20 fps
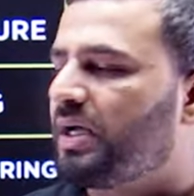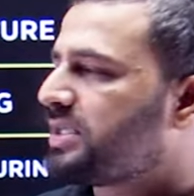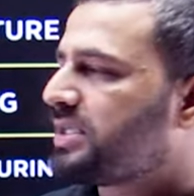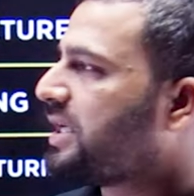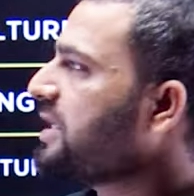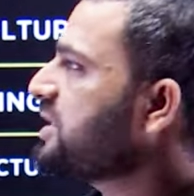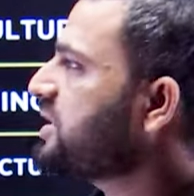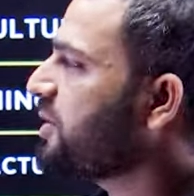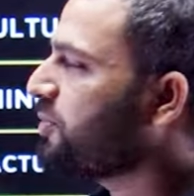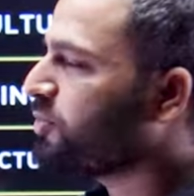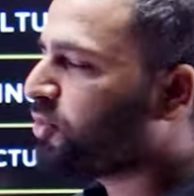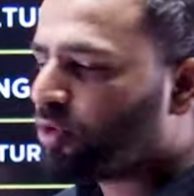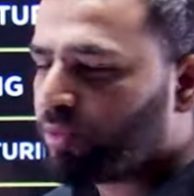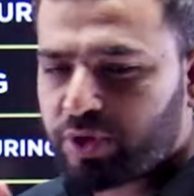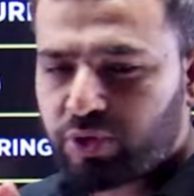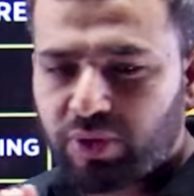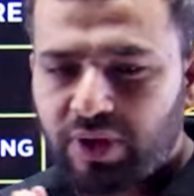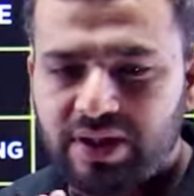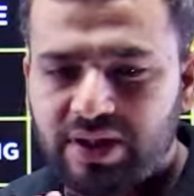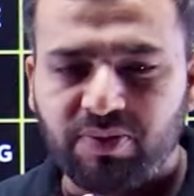आसान शब्दों में
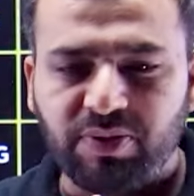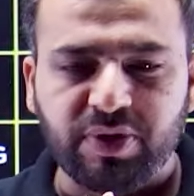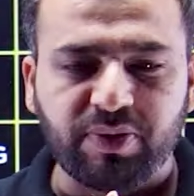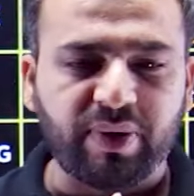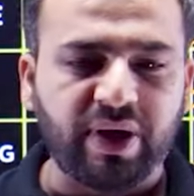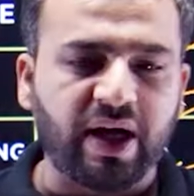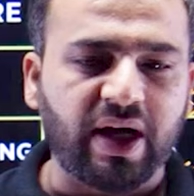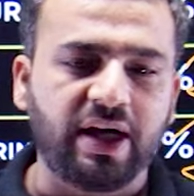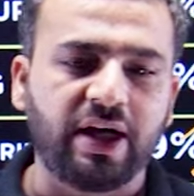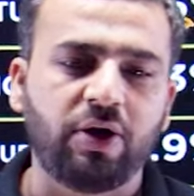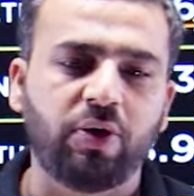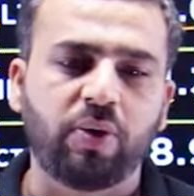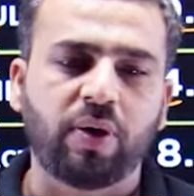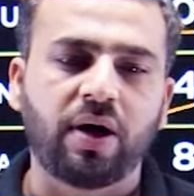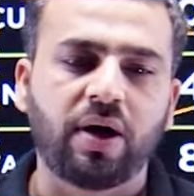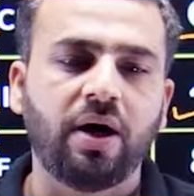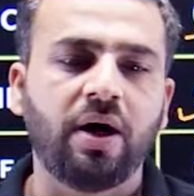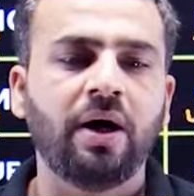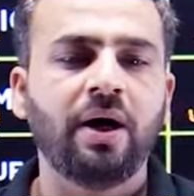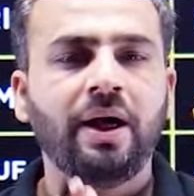थोड़ा समझ में आया
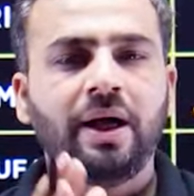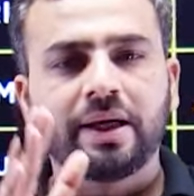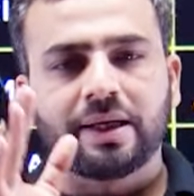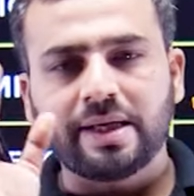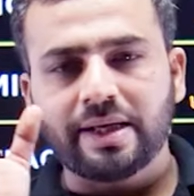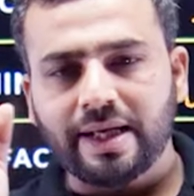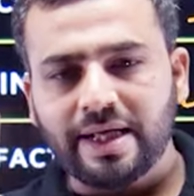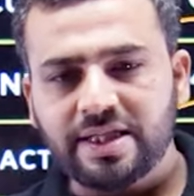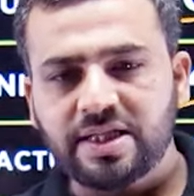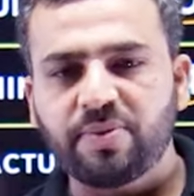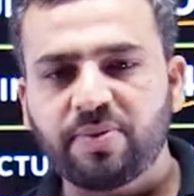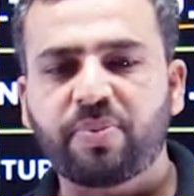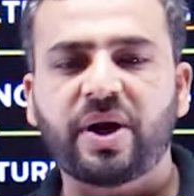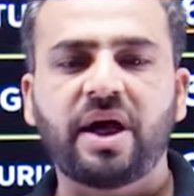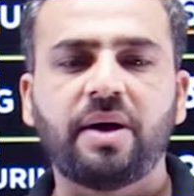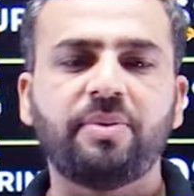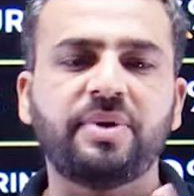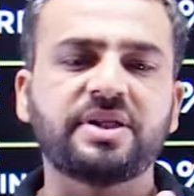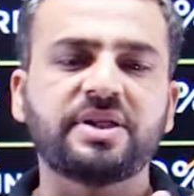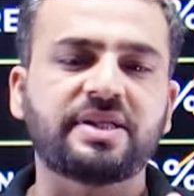होगा कि कैसे
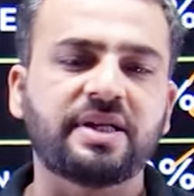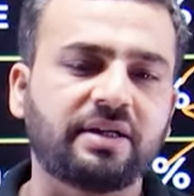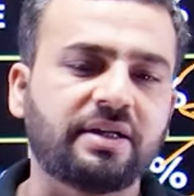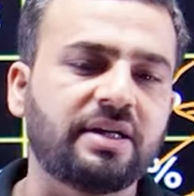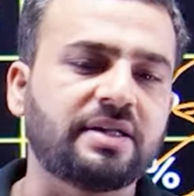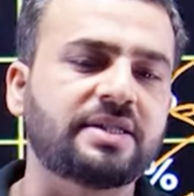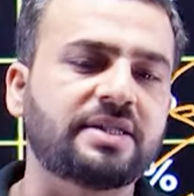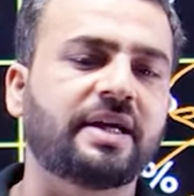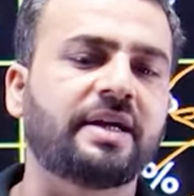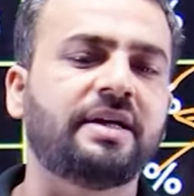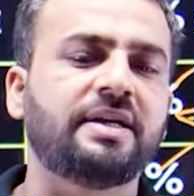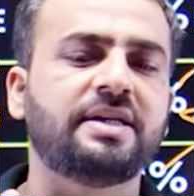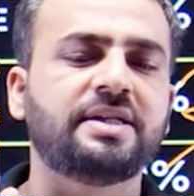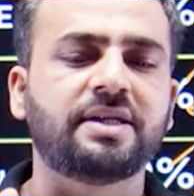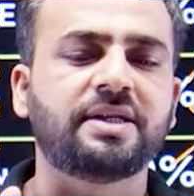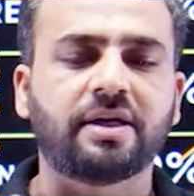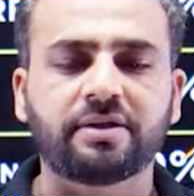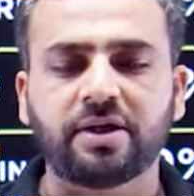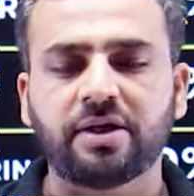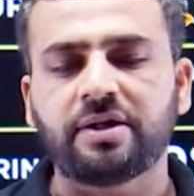प्राइमरी सेक्टर सेकेंडरी
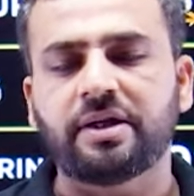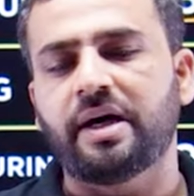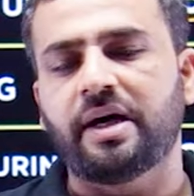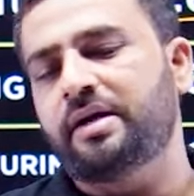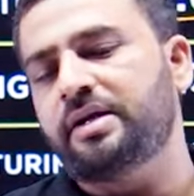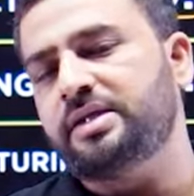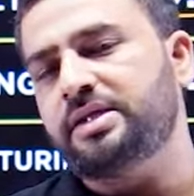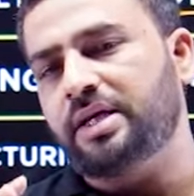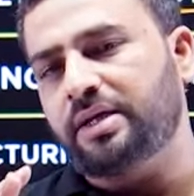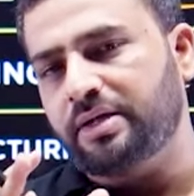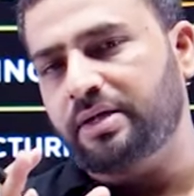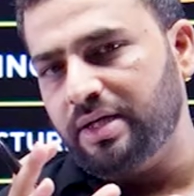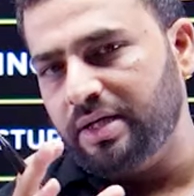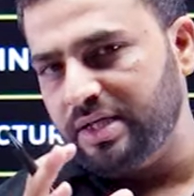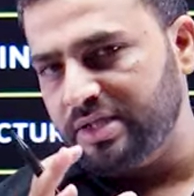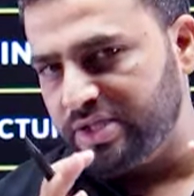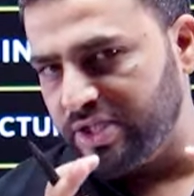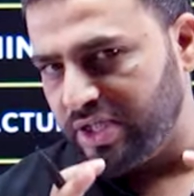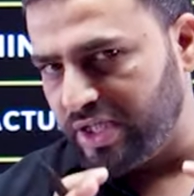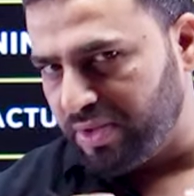सेक्टर टेरिटरी सेक्टर
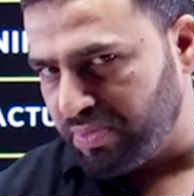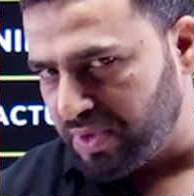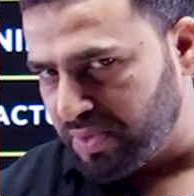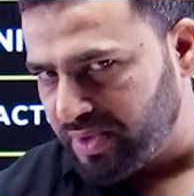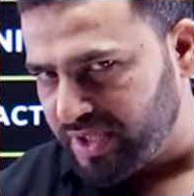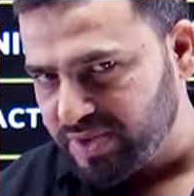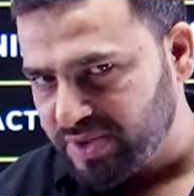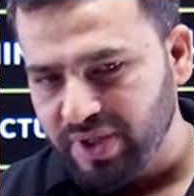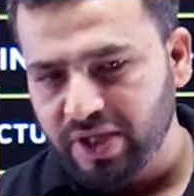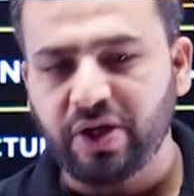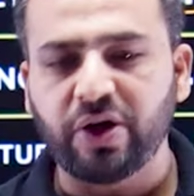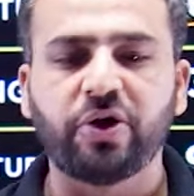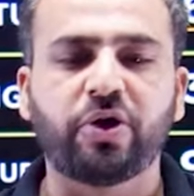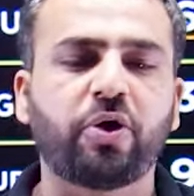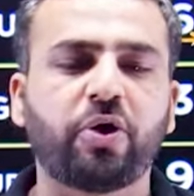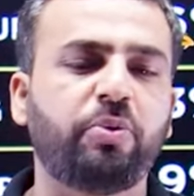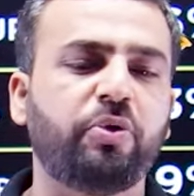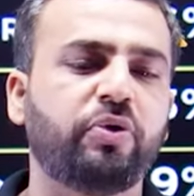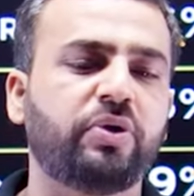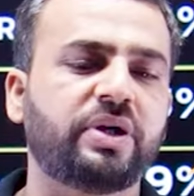ने जीडीपी में इस बार
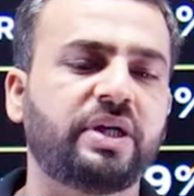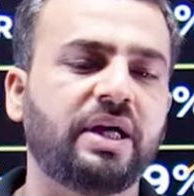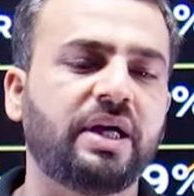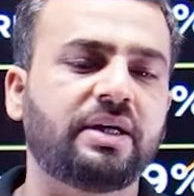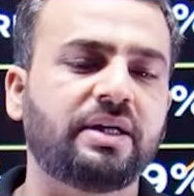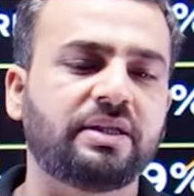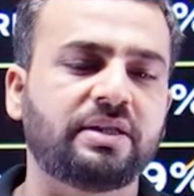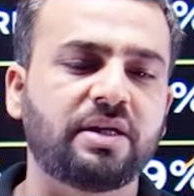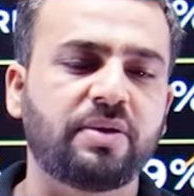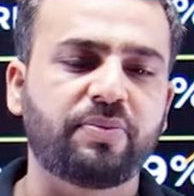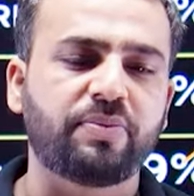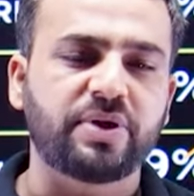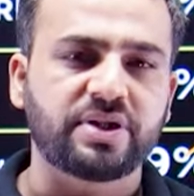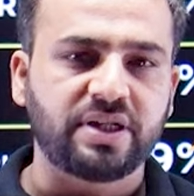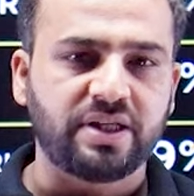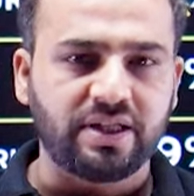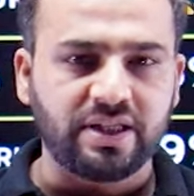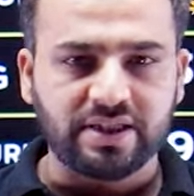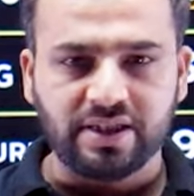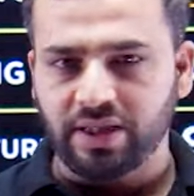कंट्रीब्यूट किया कितना
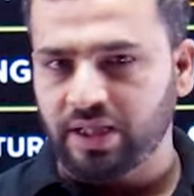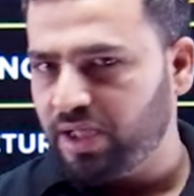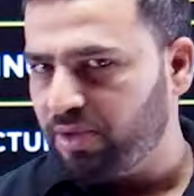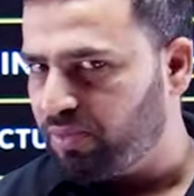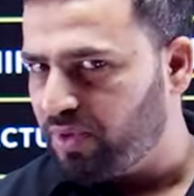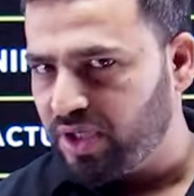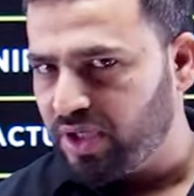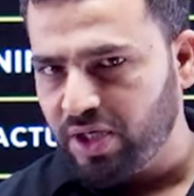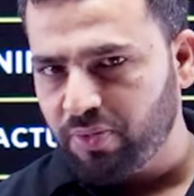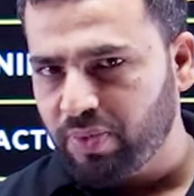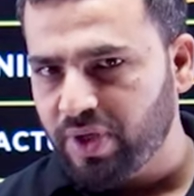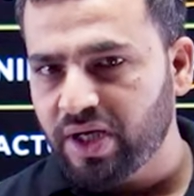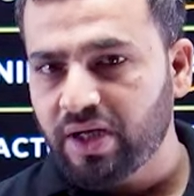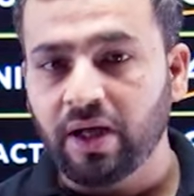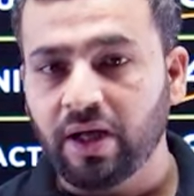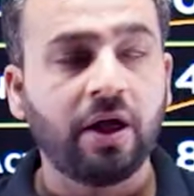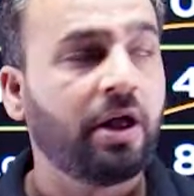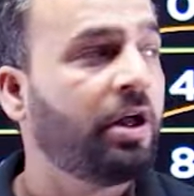परसेंटेज लगभग लगभग